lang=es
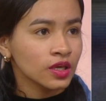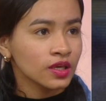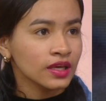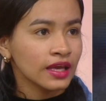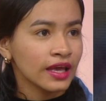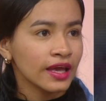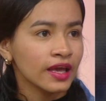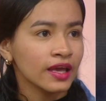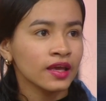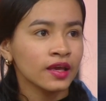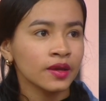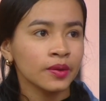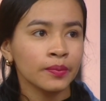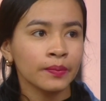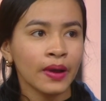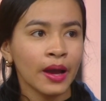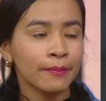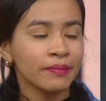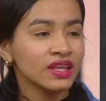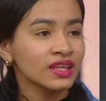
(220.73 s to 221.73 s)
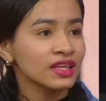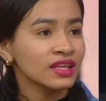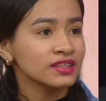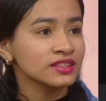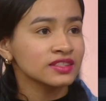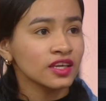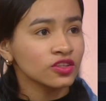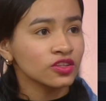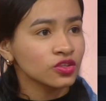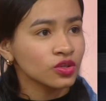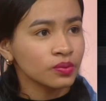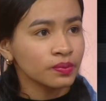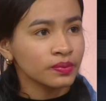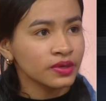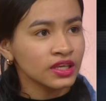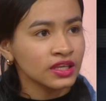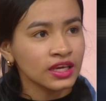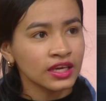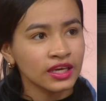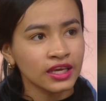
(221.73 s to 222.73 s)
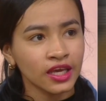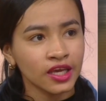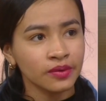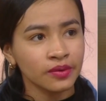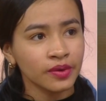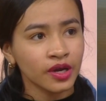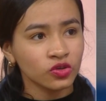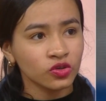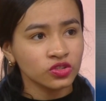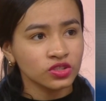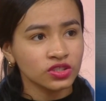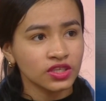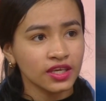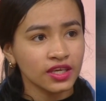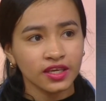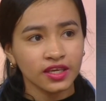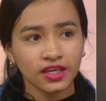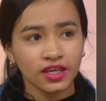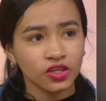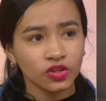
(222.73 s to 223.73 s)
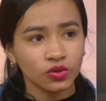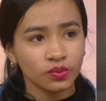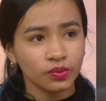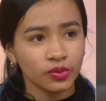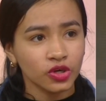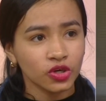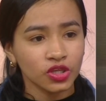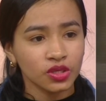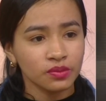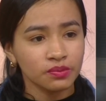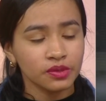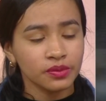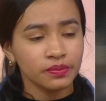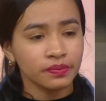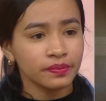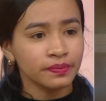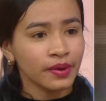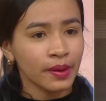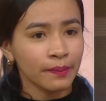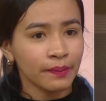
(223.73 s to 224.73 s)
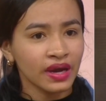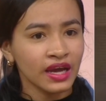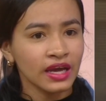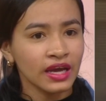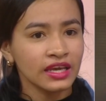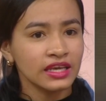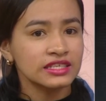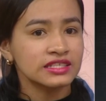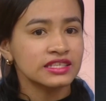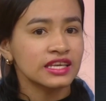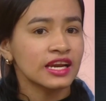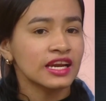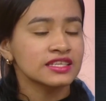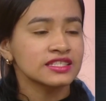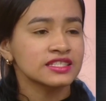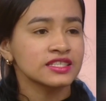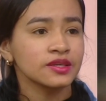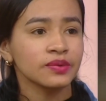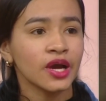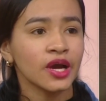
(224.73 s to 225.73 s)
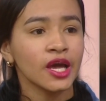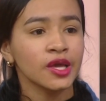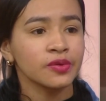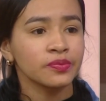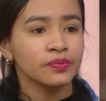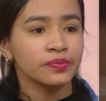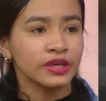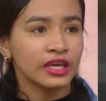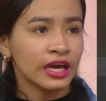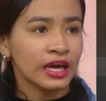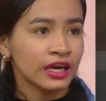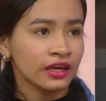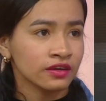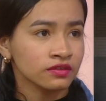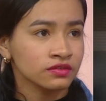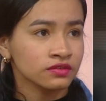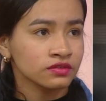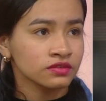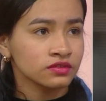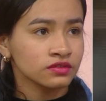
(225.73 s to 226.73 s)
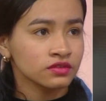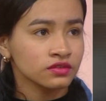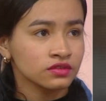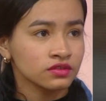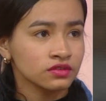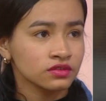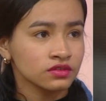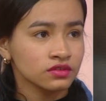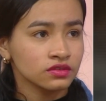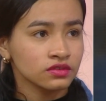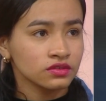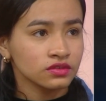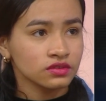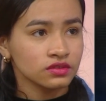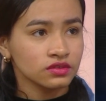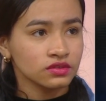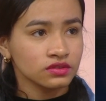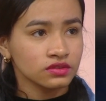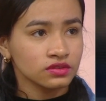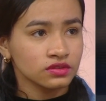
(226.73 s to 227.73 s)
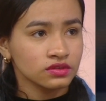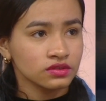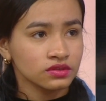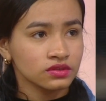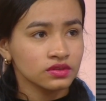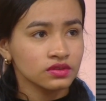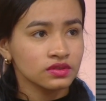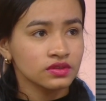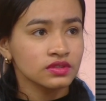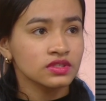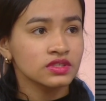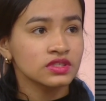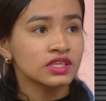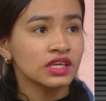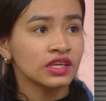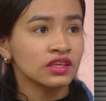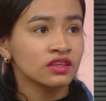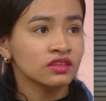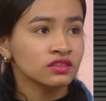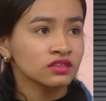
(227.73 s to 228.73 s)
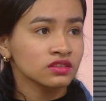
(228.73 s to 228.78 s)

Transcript: Em, amenazándome de que iba a conseguir el número de mi mamá y se las iba a enviar. ¿A tu mami? Sí.